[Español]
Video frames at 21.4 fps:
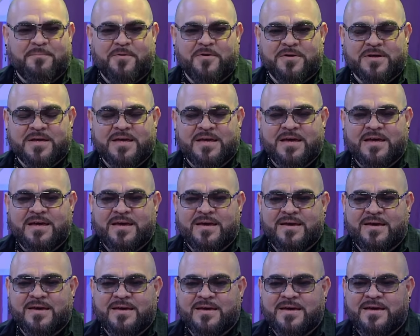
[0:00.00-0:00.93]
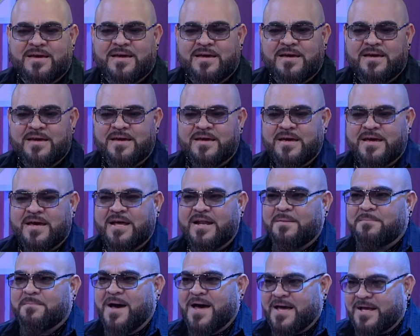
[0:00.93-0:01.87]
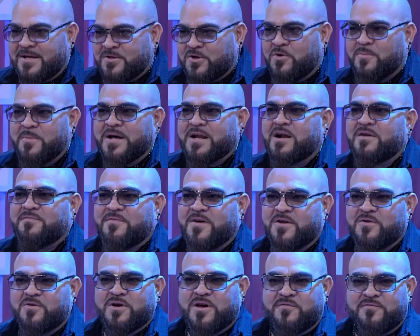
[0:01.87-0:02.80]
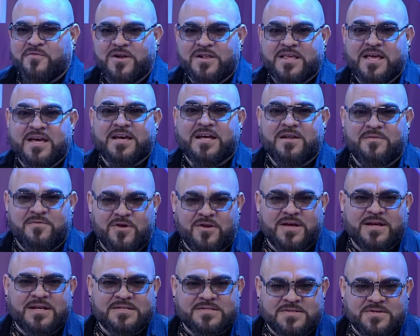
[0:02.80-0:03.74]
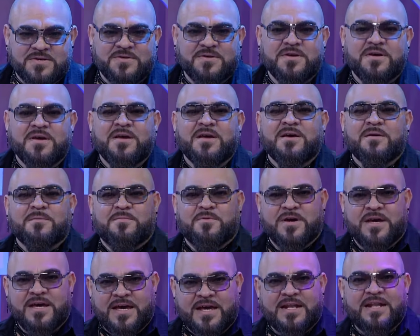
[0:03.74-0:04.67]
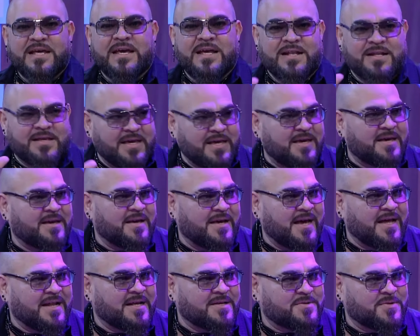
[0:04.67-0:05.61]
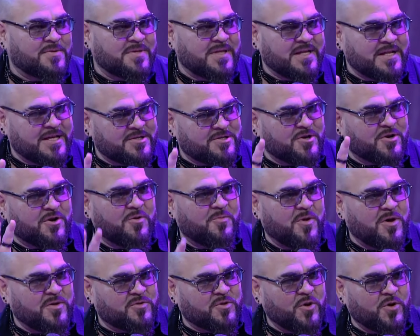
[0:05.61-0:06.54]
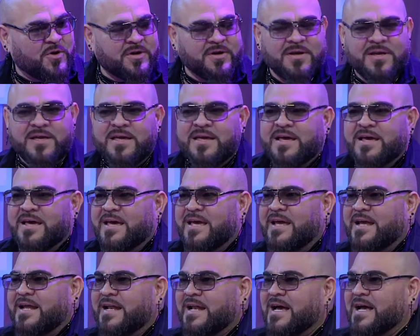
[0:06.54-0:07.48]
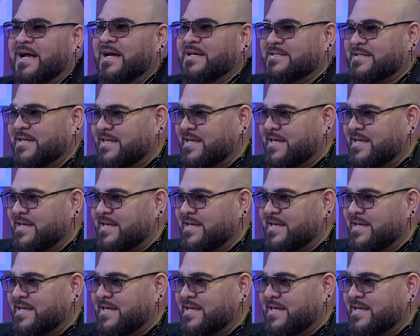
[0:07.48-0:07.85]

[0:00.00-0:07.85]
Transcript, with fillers: porque eh, el maestro Omar Alfano, que fue el que escribió la canción, pues él es el que gana sus derechos como autor y la casa